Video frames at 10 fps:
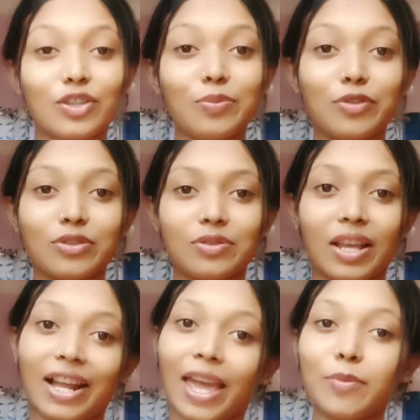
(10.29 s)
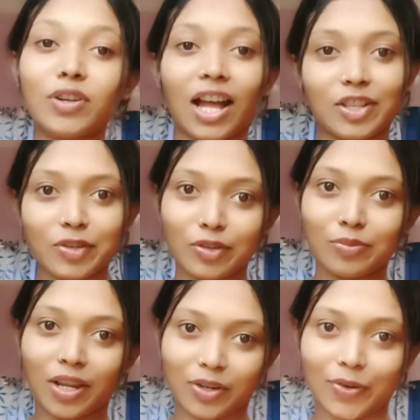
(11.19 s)
তো বন্ধুরা কেমন আছো
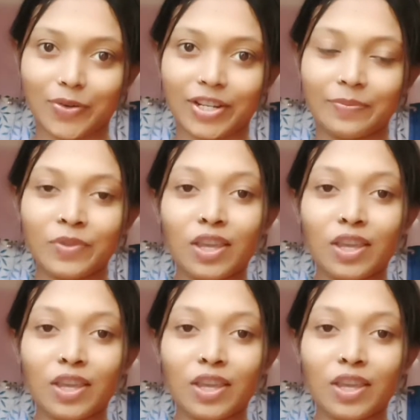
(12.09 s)
তোমরা সকলে